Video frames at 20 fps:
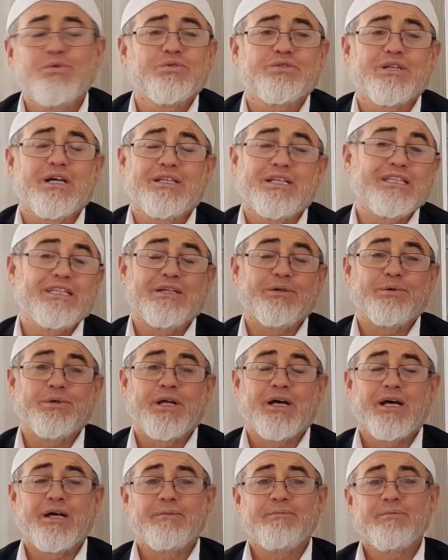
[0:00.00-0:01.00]
Musa dedi
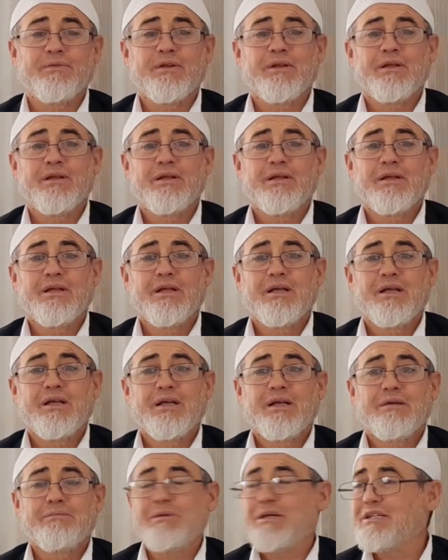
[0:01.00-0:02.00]
ona.
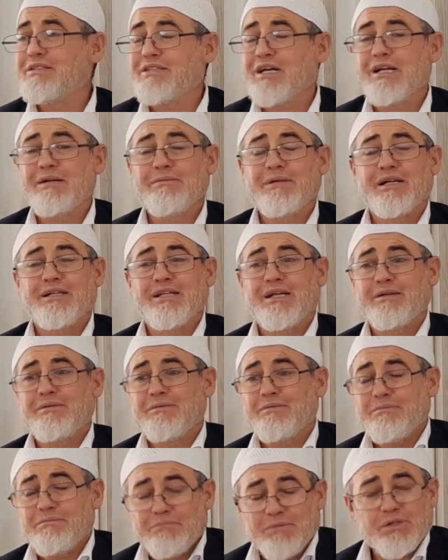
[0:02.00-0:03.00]
Beni
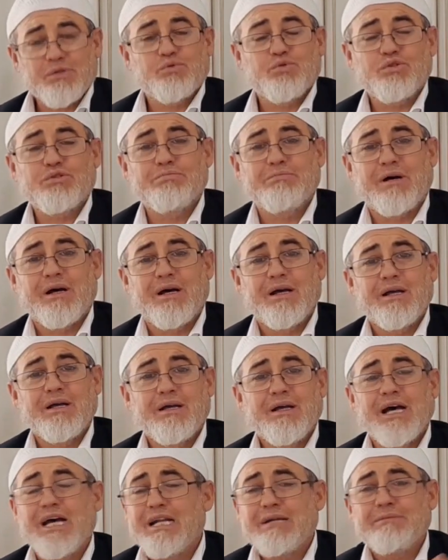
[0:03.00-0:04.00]
zalimlerden bir tutma.
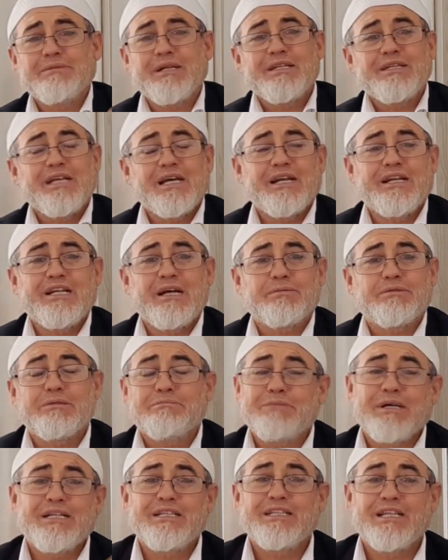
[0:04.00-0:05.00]
Elimden geleni
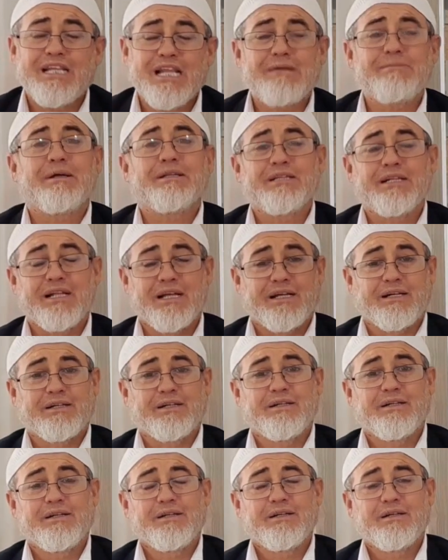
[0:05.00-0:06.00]
yaptım. Beni dinlemediler.
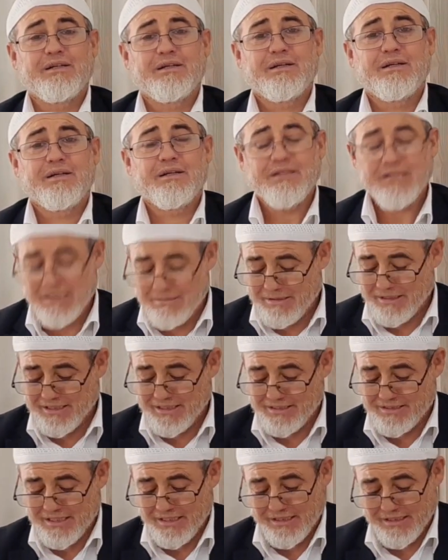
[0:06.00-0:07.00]

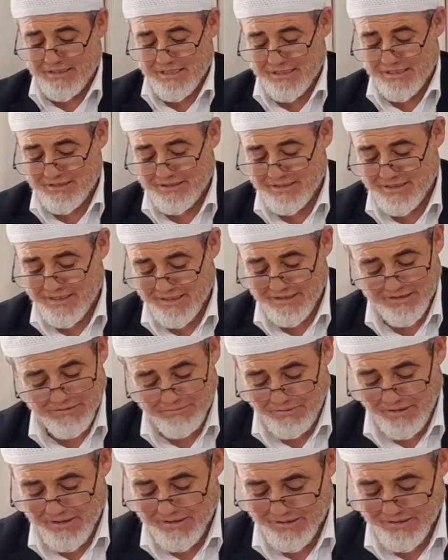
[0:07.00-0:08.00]
Demek istedi kendisine.
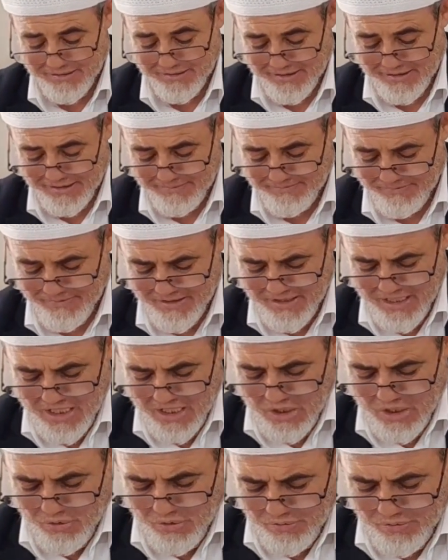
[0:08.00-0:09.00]
Subhanallah.
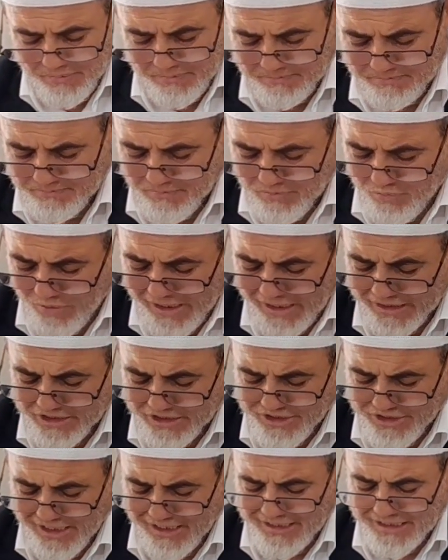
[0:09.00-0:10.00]
Ve la
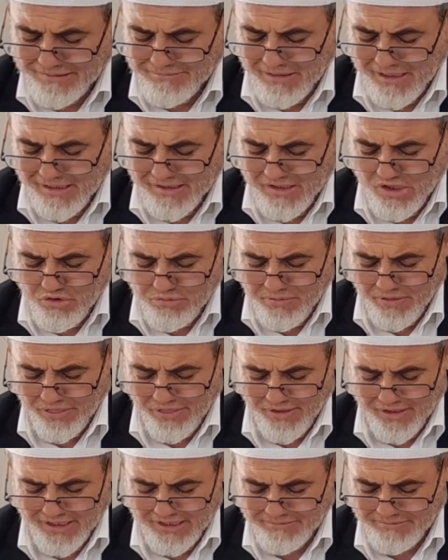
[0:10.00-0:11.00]
tec'alni ma'al kavmi
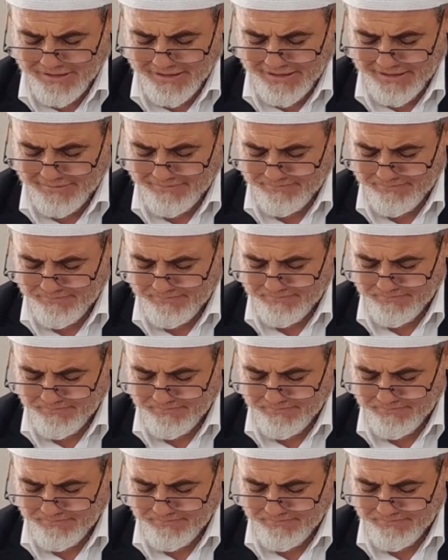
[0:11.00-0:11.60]
zalimin.